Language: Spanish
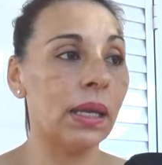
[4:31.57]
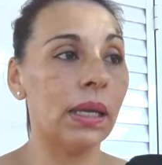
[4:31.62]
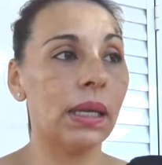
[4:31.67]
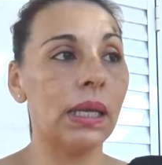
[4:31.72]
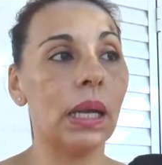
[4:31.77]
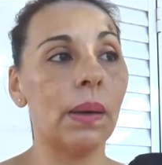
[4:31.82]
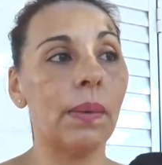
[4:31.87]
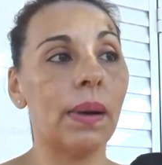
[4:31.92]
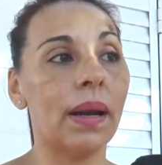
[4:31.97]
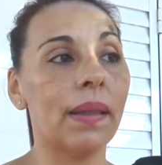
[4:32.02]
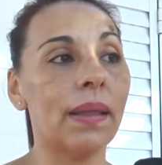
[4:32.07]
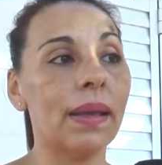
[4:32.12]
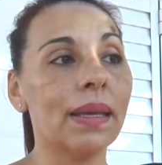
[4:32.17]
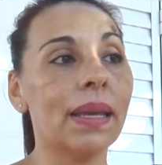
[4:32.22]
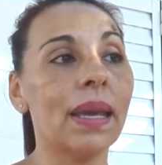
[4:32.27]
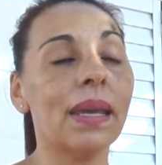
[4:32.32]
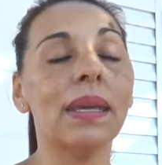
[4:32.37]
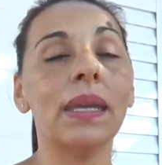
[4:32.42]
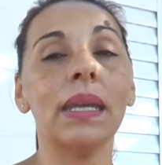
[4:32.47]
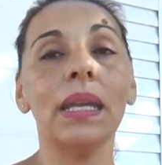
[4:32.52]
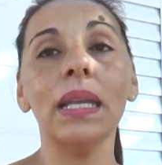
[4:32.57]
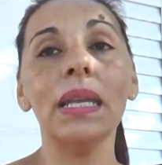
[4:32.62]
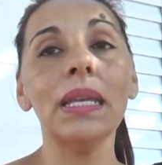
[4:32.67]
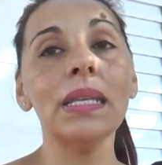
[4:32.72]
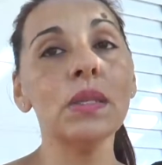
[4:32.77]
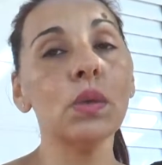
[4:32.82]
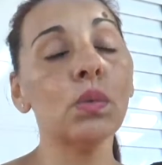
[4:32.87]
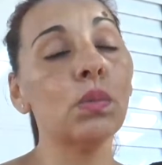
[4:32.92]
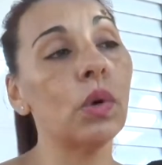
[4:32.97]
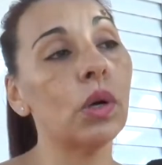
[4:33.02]
Y la verdad que
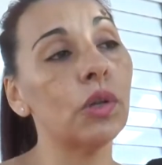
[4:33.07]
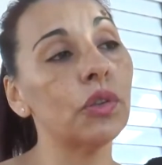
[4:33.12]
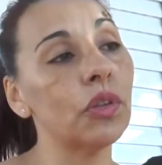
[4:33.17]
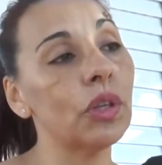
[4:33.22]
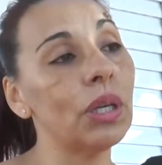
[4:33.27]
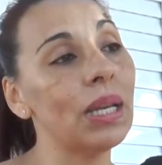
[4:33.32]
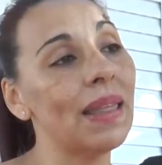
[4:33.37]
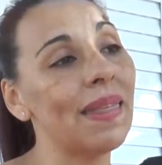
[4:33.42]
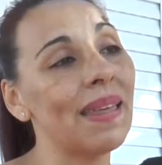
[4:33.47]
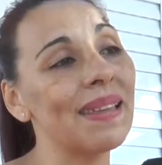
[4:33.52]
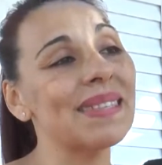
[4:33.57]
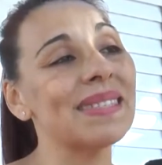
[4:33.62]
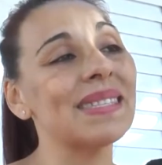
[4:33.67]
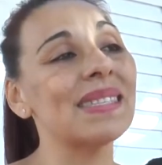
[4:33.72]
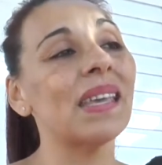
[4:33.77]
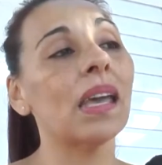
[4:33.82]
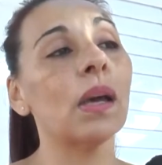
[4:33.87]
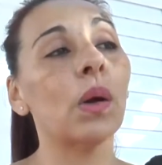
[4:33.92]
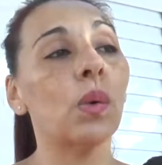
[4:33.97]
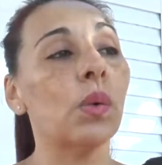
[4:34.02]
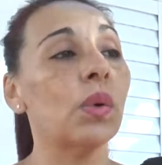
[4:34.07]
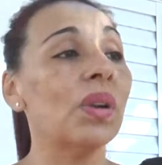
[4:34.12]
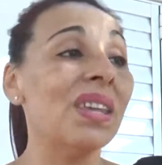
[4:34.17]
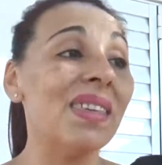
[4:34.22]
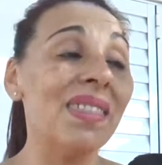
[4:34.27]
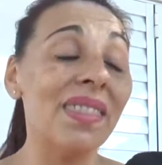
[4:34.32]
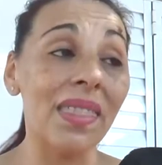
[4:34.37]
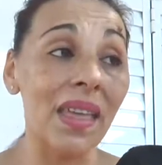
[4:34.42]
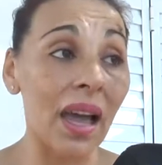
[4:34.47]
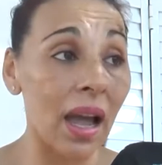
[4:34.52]
agiliza un montón y les da
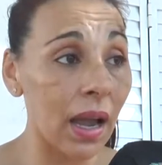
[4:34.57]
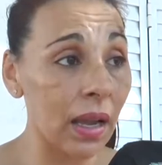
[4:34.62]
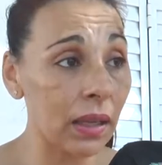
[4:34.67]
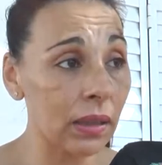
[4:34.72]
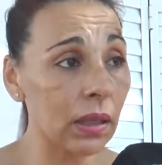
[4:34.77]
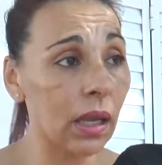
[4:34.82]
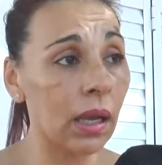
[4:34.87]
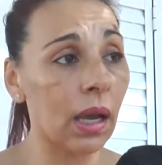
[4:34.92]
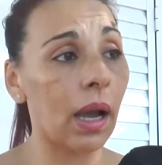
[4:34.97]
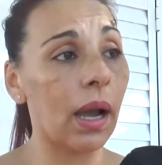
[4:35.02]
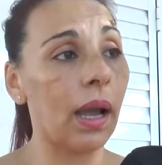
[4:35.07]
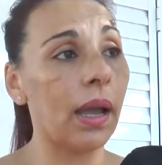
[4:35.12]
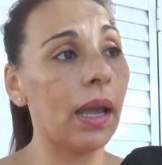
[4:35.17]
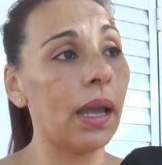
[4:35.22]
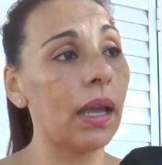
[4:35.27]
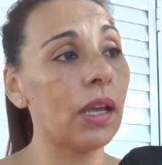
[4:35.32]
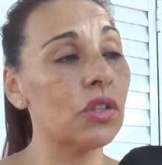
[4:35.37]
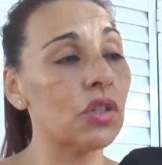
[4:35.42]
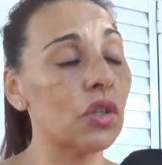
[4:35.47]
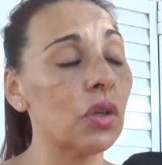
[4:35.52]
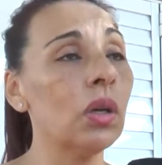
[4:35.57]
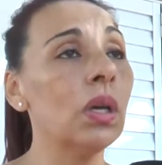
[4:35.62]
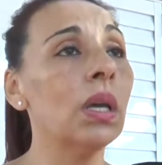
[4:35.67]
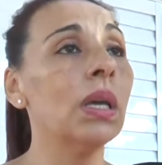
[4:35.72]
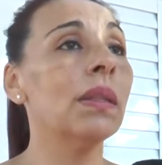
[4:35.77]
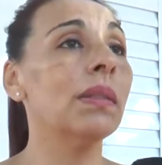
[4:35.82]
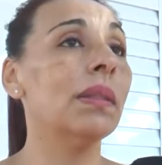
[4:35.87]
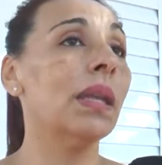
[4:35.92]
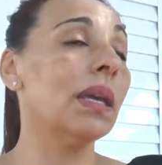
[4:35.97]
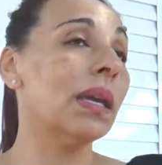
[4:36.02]
seguridad a ellos
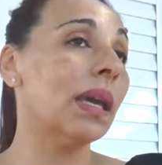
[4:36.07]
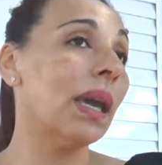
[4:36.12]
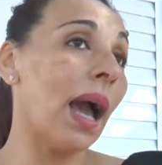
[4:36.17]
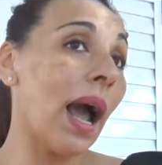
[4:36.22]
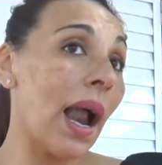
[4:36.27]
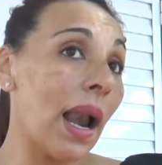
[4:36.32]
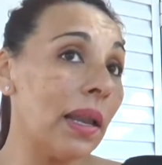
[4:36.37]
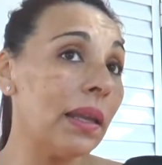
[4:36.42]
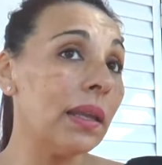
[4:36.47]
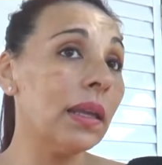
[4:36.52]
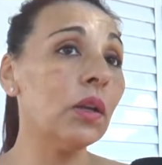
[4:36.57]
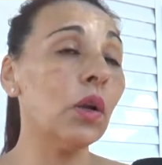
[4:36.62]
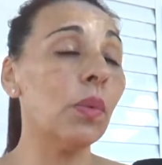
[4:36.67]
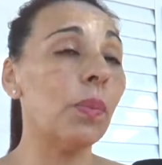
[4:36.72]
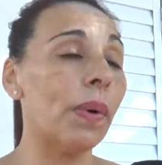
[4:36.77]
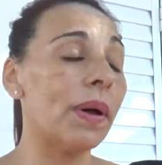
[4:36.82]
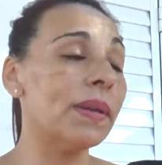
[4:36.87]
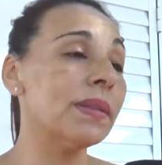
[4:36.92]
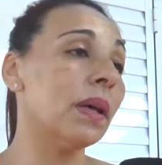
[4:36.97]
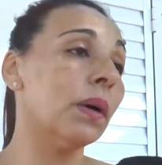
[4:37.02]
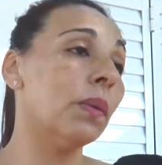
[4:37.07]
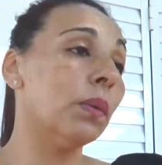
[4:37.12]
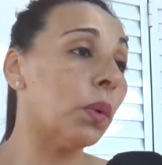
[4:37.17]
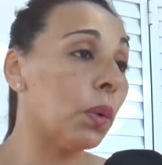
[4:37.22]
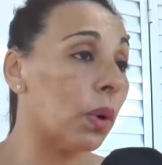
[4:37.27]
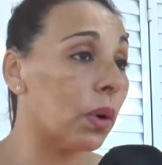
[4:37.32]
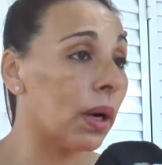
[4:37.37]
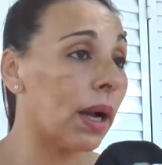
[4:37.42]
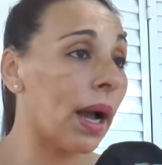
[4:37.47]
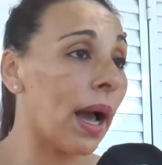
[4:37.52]
de que alguien los pasa a
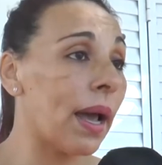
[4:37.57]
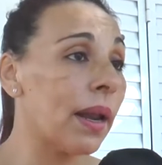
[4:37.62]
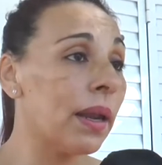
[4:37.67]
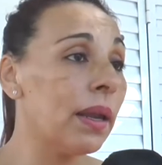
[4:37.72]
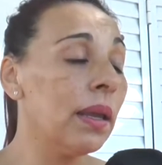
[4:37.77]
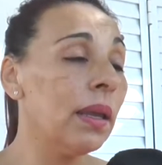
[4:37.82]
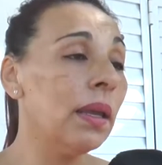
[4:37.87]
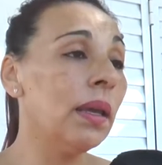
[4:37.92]
buscar